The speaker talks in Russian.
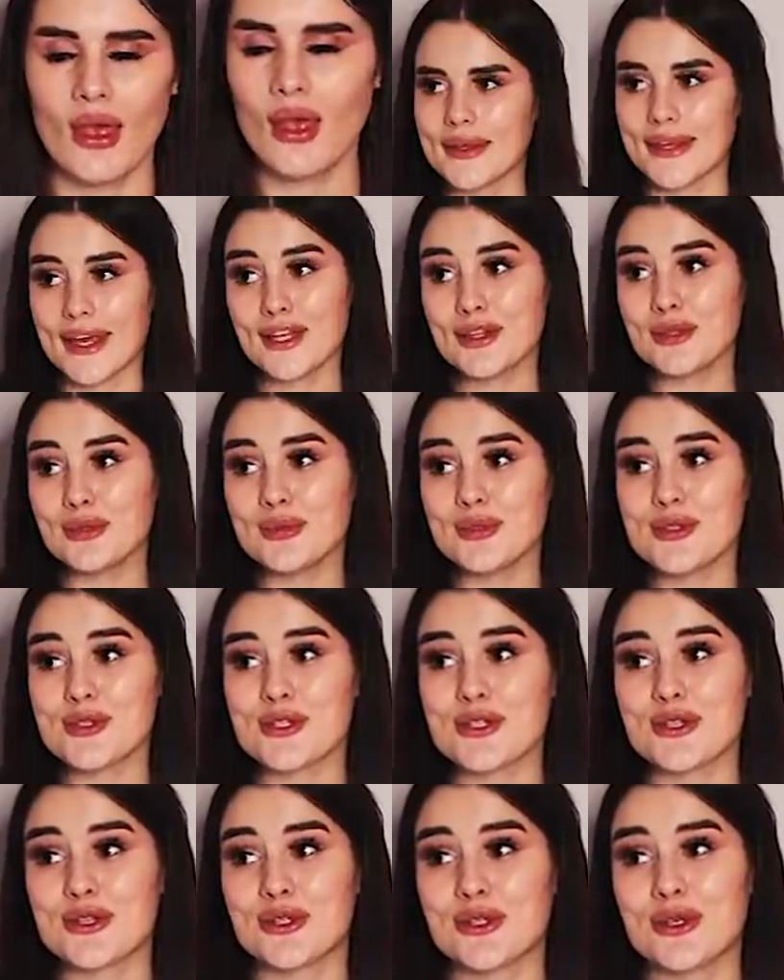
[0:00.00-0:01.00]
Я думаю,
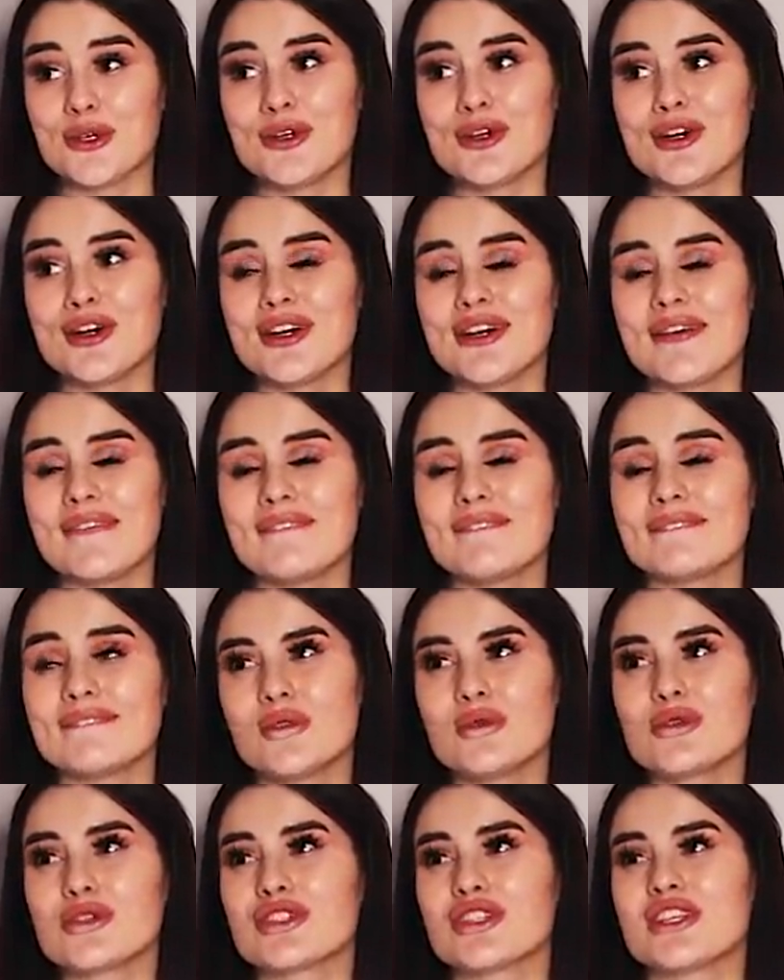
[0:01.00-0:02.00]
что
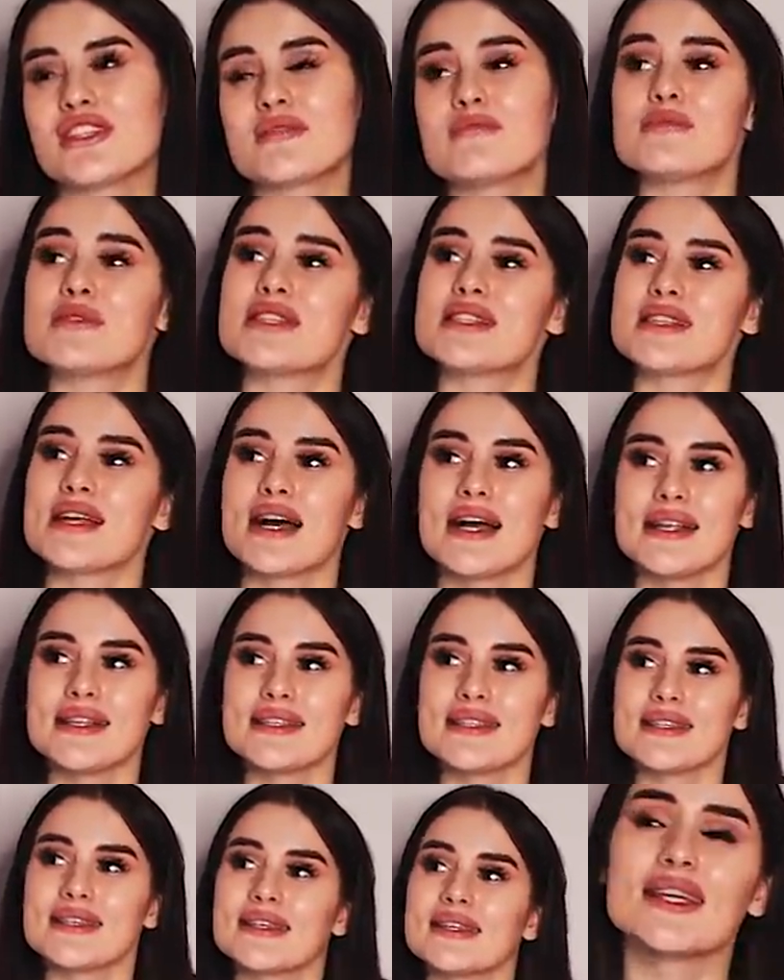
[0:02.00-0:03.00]
нужно
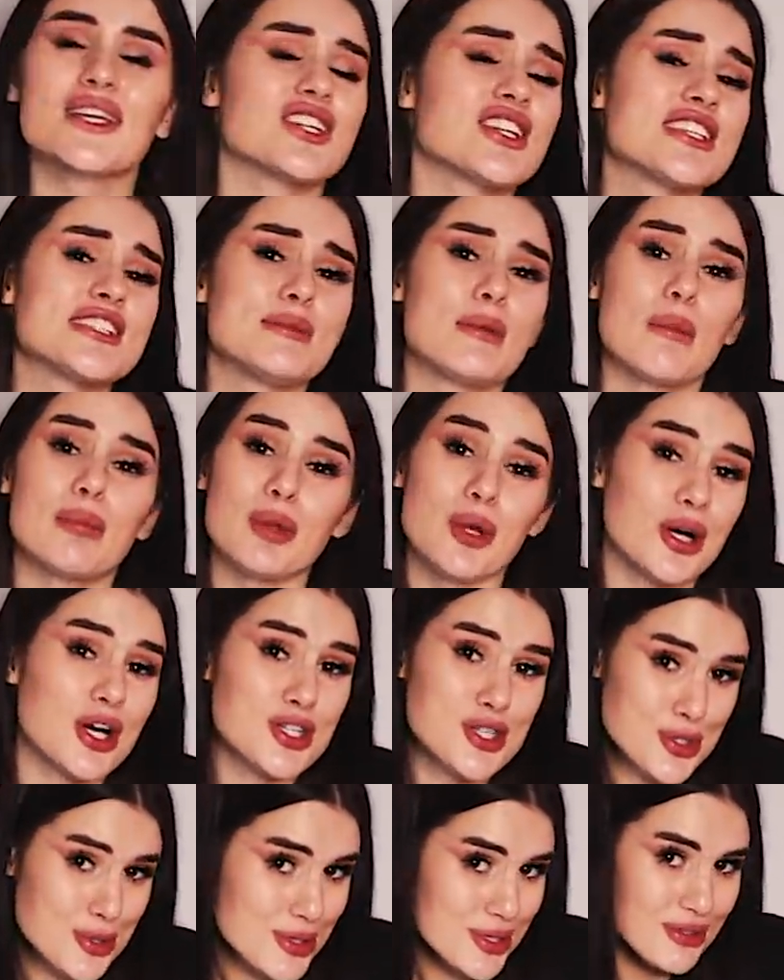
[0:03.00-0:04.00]
написать «Ты же себя плохо
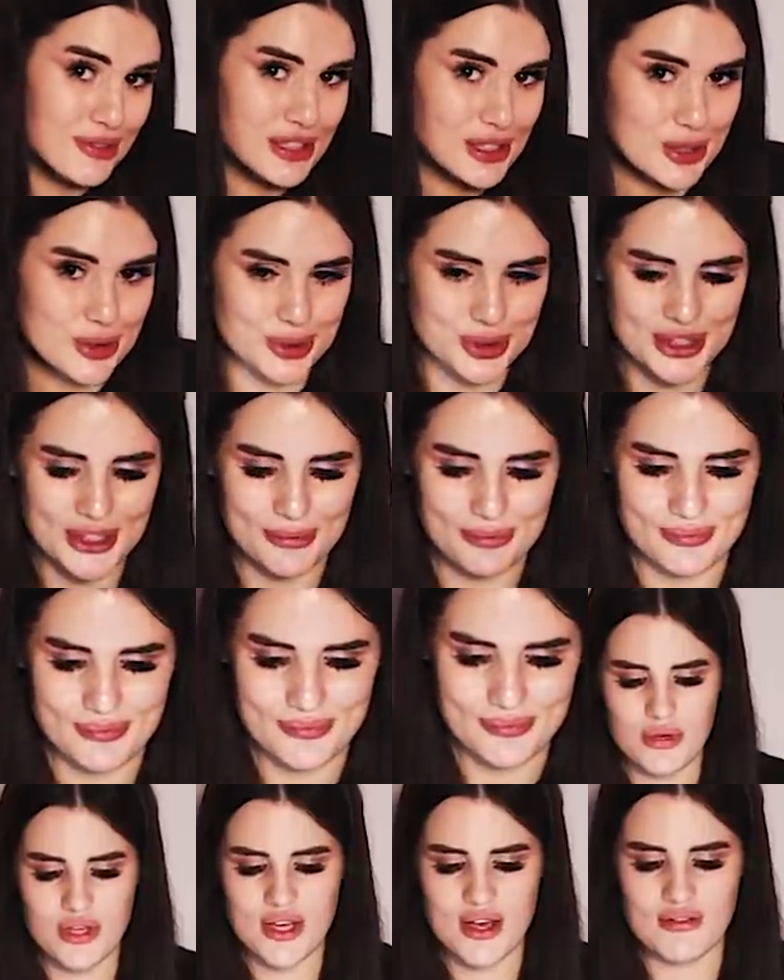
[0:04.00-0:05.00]
чувствовал утром?»
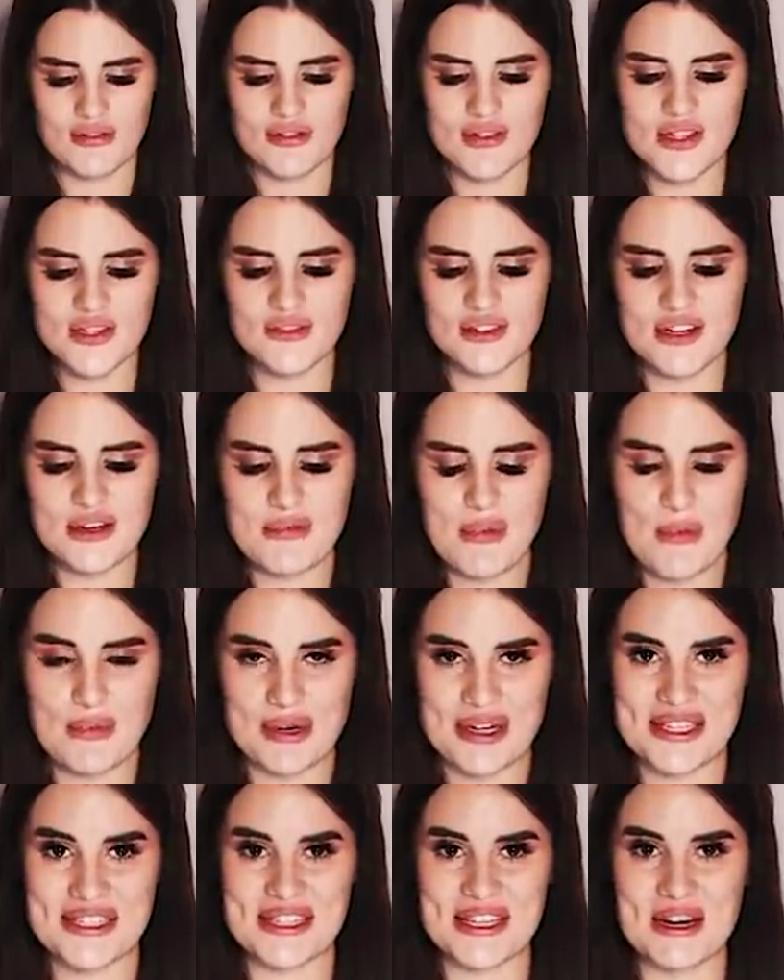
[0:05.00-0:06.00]
Меня вызвали,
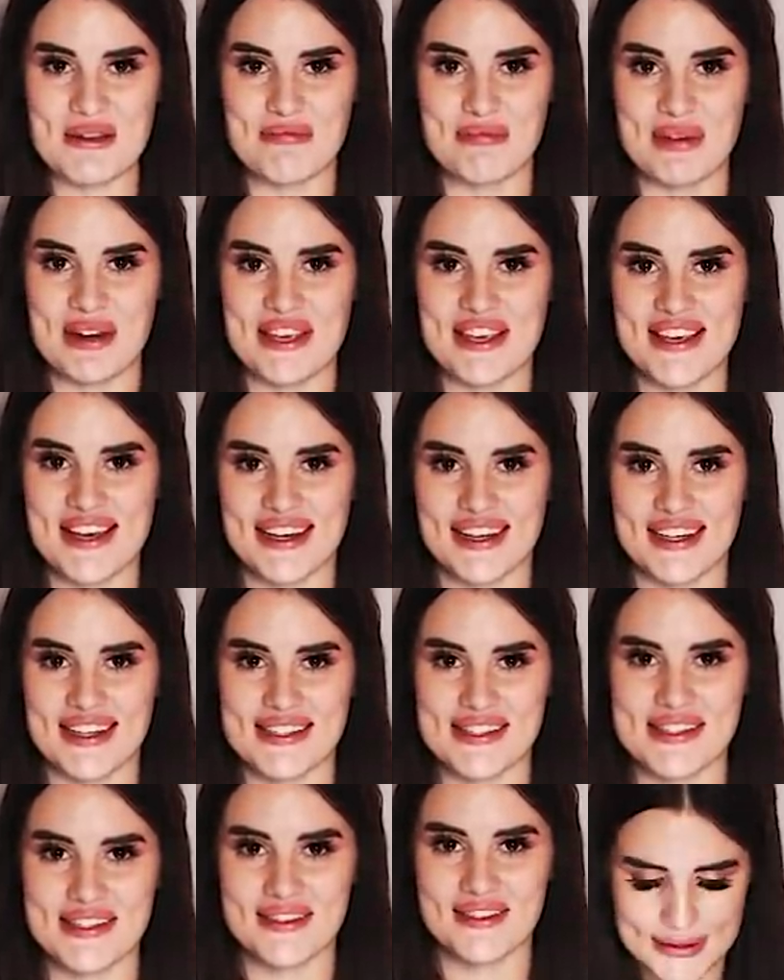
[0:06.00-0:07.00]
попросили
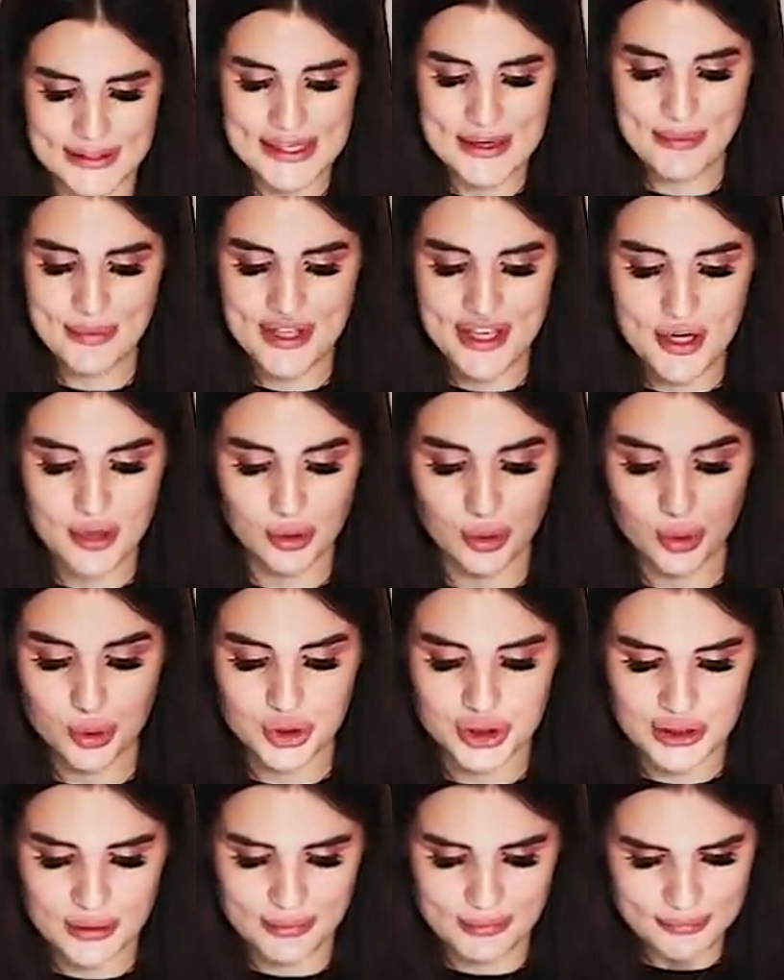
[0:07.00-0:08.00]
приехать. Ты мне
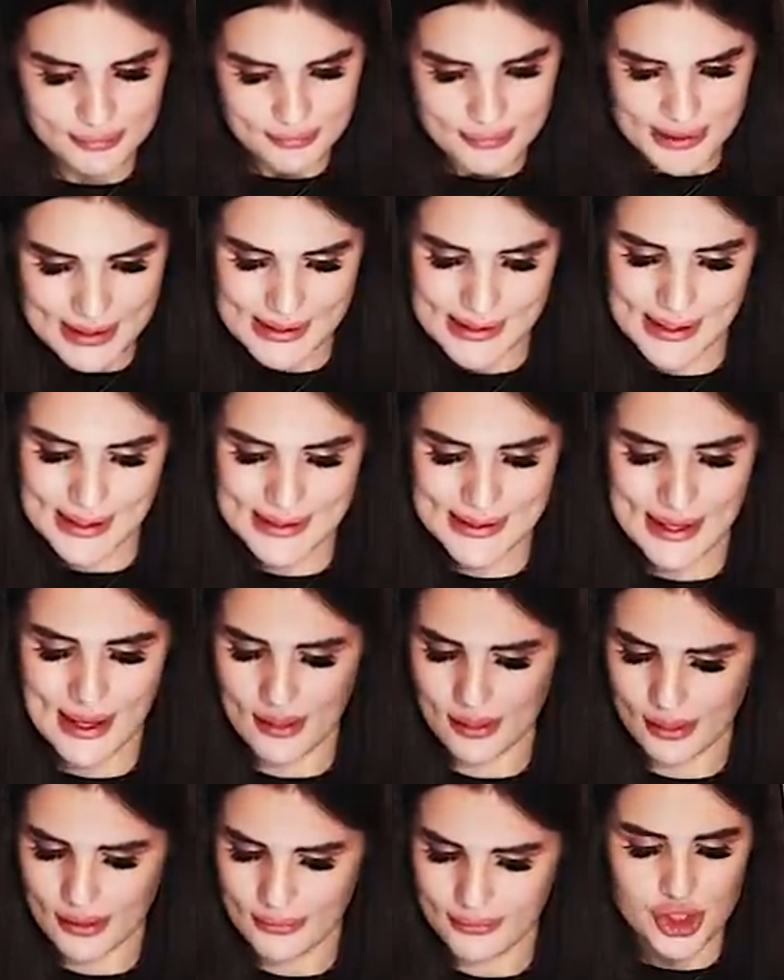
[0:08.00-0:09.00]
утром
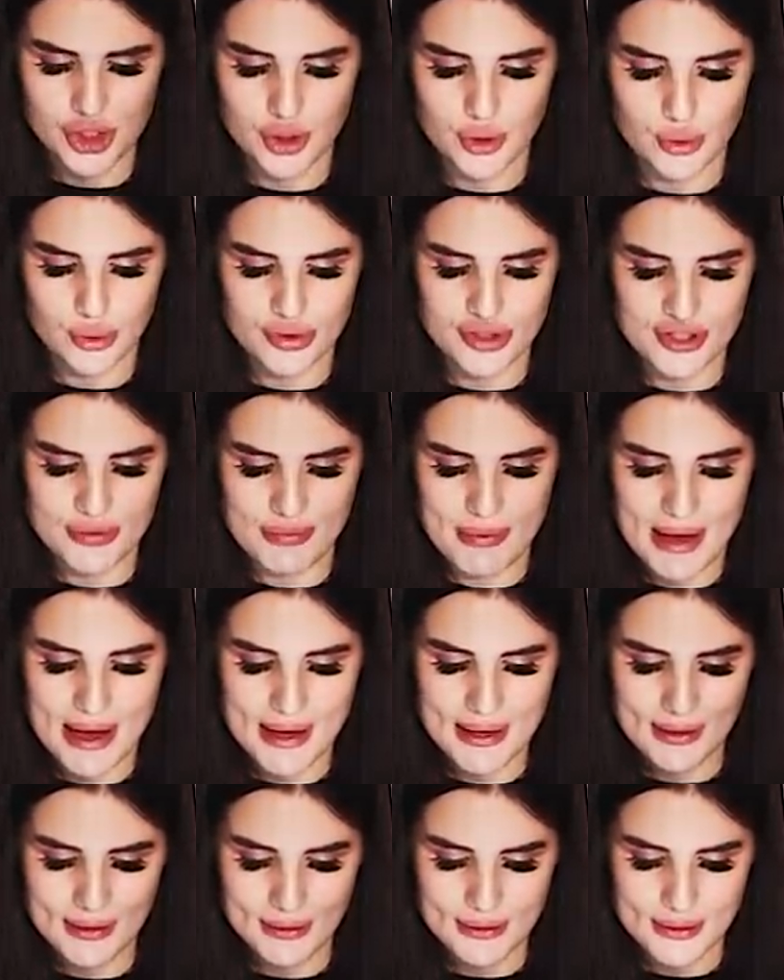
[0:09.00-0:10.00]
сказал, что у
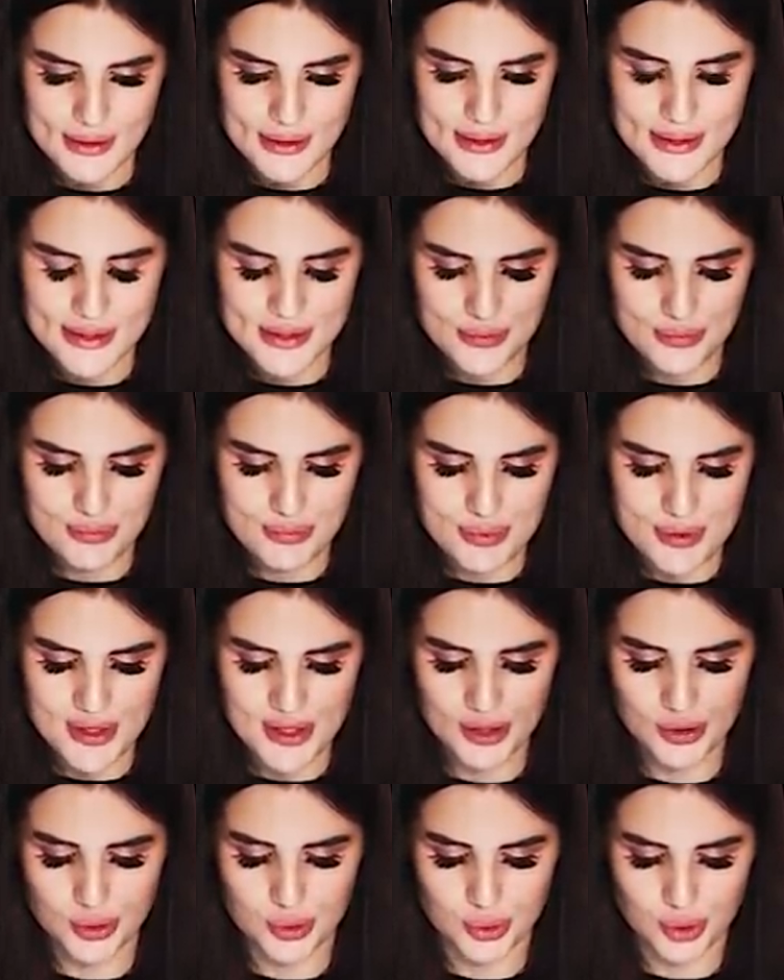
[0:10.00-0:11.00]
тебя
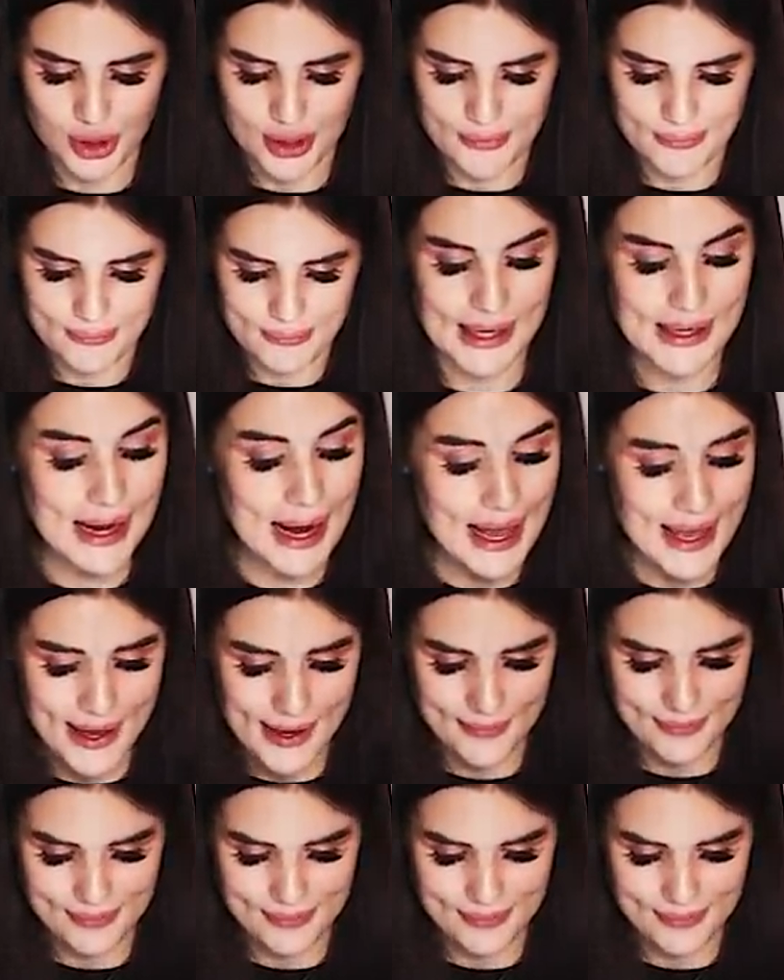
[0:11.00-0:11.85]
Температура какая?